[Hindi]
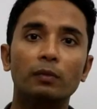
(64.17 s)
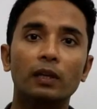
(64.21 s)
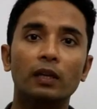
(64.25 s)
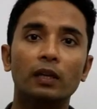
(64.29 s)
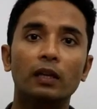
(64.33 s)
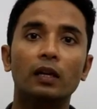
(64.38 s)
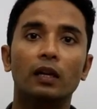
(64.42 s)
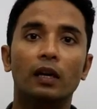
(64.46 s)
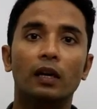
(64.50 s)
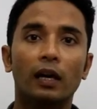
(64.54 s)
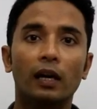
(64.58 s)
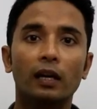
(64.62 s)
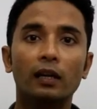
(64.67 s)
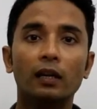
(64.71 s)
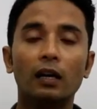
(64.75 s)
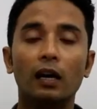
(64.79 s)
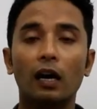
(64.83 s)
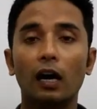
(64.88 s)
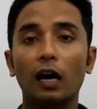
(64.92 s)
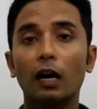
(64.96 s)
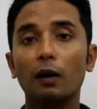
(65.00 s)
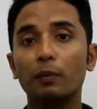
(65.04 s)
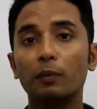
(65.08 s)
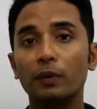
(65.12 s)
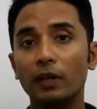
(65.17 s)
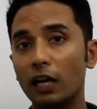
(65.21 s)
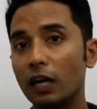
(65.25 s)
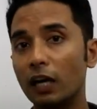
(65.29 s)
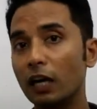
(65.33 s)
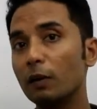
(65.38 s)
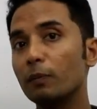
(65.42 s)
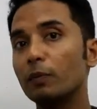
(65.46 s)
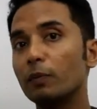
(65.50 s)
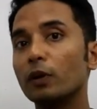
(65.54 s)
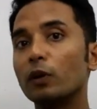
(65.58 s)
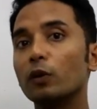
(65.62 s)
में है ना अब
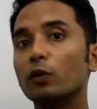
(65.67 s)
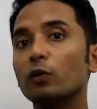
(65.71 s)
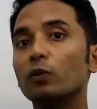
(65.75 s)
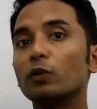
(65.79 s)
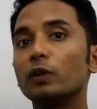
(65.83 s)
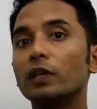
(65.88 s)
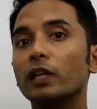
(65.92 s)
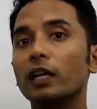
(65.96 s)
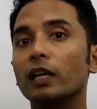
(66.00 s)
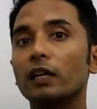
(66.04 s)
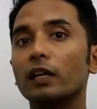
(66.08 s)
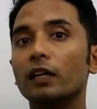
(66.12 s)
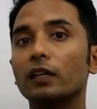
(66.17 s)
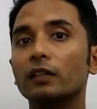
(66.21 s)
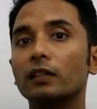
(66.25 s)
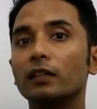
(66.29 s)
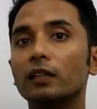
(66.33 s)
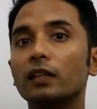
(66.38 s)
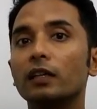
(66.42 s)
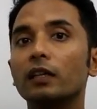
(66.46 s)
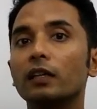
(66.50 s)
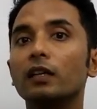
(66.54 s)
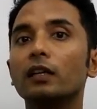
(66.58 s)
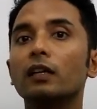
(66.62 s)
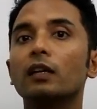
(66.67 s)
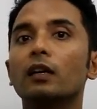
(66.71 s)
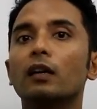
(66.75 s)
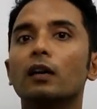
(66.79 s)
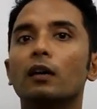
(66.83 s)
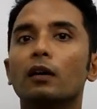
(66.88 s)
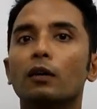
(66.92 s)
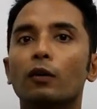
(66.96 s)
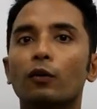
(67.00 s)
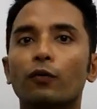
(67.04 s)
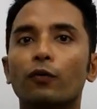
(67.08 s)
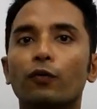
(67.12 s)
यहाँ पर लोग क्या करते
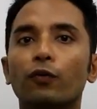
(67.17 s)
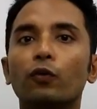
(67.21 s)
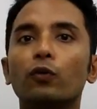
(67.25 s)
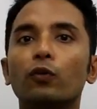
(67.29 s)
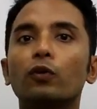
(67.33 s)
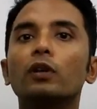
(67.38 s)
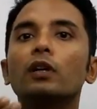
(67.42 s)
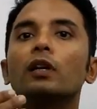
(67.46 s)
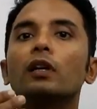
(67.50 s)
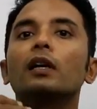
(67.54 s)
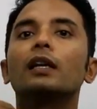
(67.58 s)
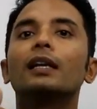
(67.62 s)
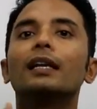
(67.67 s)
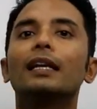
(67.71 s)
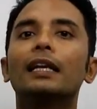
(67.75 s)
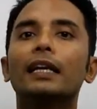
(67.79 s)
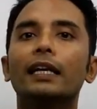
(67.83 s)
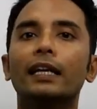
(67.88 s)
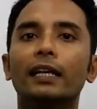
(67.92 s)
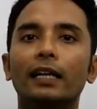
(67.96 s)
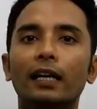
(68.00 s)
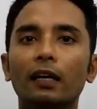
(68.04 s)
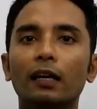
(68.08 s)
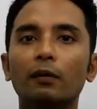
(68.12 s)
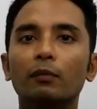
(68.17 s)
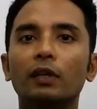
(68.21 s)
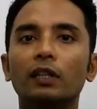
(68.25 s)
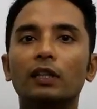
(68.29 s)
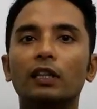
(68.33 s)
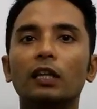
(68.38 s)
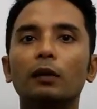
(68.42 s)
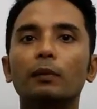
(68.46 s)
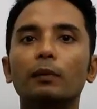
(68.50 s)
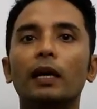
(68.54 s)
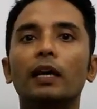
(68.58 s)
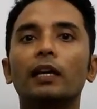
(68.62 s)
हैं फूड लेना
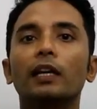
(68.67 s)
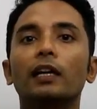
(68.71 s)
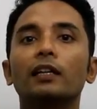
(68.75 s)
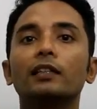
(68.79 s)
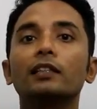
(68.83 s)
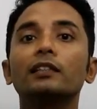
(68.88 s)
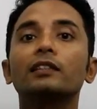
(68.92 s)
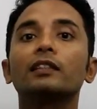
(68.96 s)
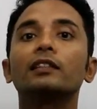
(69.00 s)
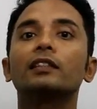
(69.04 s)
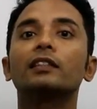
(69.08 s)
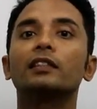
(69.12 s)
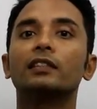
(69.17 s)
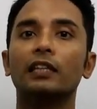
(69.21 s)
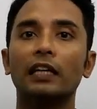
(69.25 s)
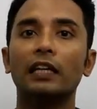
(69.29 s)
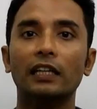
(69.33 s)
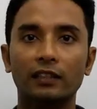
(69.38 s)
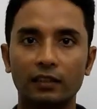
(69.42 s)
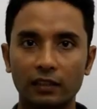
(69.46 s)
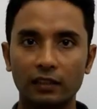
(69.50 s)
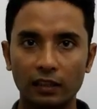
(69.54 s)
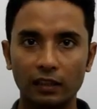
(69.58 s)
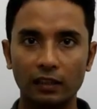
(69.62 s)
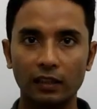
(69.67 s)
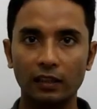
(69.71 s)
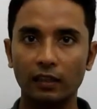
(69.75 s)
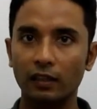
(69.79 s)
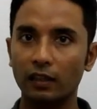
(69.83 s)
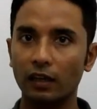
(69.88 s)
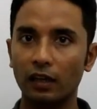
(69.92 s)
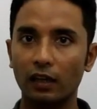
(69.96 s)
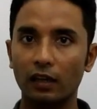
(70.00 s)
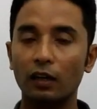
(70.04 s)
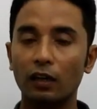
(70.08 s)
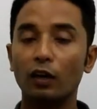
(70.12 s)
मतलब एनर्जी सिंथेसाइज करना
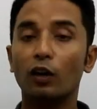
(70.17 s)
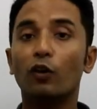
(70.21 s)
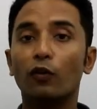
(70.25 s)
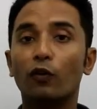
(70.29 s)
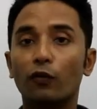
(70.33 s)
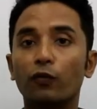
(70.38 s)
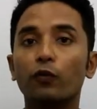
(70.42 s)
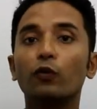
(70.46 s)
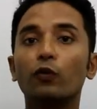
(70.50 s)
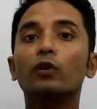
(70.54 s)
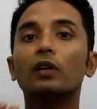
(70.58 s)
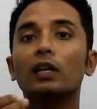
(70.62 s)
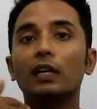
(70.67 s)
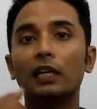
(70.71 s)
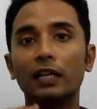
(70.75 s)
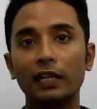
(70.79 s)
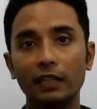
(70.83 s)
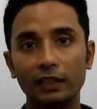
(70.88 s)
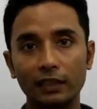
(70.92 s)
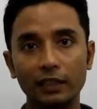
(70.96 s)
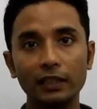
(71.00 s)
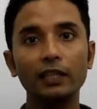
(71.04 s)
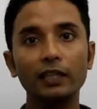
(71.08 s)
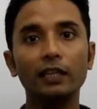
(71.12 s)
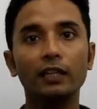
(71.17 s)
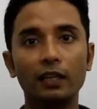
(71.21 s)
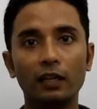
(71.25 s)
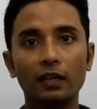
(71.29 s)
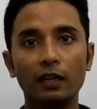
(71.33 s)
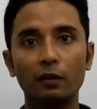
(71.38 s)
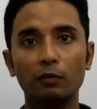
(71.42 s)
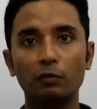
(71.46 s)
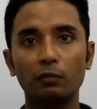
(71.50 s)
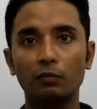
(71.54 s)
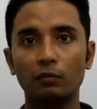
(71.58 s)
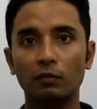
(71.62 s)
ना फूड लेते हैं
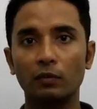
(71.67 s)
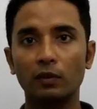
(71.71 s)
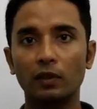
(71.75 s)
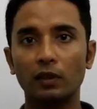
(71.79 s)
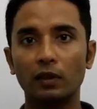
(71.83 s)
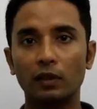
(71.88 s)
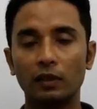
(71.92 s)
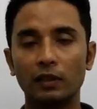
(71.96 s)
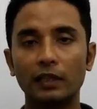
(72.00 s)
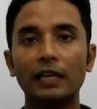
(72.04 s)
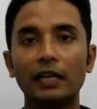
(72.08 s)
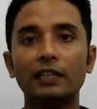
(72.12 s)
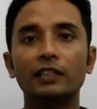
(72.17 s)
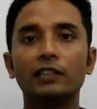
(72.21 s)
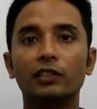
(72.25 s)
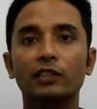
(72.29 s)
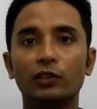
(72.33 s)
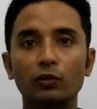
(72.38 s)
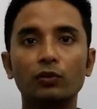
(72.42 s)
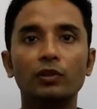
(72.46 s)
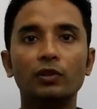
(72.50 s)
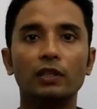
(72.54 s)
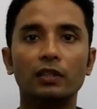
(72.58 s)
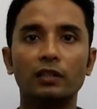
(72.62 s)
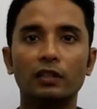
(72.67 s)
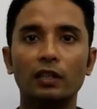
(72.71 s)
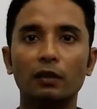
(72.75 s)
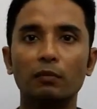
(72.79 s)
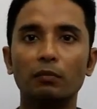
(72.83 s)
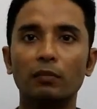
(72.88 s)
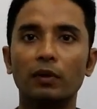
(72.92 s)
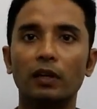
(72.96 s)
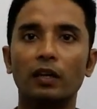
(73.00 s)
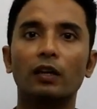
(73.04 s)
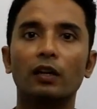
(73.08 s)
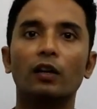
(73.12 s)
हम डाइजेस्टिव सिस्टम
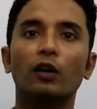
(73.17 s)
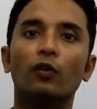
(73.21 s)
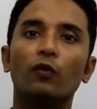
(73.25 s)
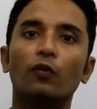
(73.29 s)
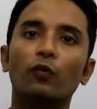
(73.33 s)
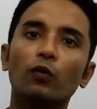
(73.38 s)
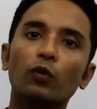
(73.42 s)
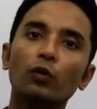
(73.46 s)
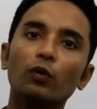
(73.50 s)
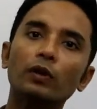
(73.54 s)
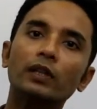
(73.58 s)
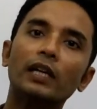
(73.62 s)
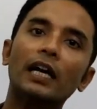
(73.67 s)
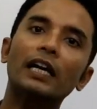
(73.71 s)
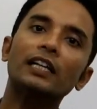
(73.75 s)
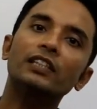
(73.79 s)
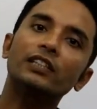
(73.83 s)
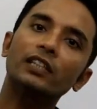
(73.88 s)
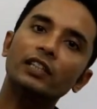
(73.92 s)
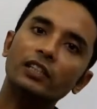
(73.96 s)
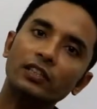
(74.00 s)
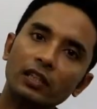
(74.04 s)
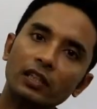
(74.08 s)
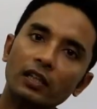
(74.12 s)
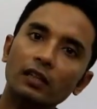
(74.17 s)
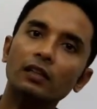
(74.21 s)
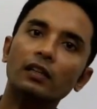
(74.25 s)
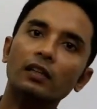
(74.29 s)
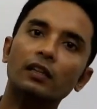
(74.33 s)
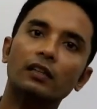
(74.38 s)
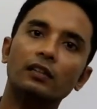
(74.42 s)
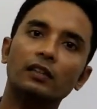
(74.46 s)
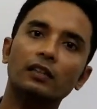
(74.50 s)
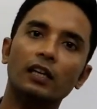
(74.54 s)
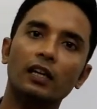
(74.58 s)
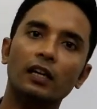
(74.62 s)
में वो डाइजेशन
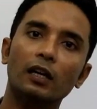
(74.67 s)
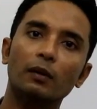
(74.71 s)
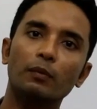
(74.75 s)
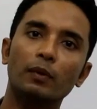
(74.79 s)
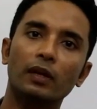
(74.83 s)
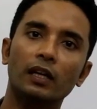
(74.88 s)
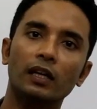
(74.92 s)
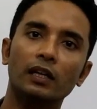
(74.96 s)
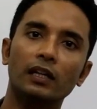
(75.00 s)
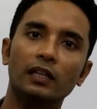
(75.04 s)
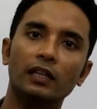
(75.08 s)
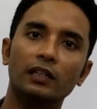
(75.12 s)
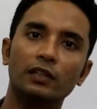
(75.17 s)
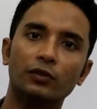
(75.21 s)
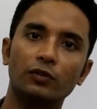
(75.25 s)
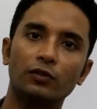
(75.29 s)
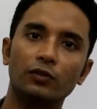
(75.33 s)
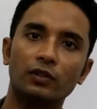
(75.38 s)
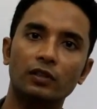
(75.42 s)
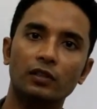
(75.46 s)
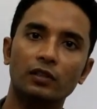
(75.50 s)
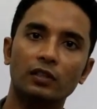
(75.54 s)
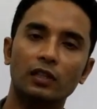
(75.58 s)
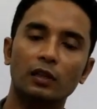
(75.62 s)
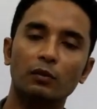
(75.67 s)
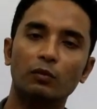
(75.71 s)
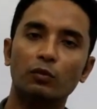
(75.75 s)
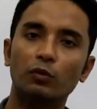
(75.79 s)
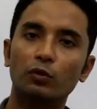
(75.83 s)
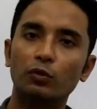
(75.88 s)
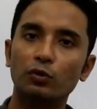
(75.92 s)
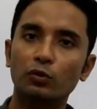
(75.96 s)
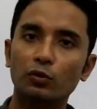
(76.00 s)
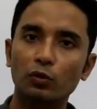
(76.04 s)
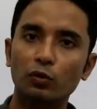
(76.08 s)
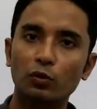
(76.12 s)
करता है हमारा डाइजेस्टिव सिस्टम
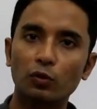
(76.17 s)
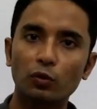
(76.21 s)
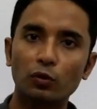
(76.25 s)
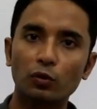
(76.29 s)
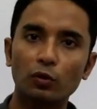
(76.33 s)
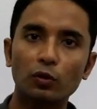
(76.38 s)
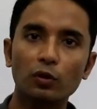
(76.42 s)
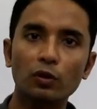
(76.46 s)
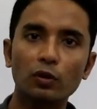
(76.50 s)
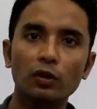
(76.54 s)
उसको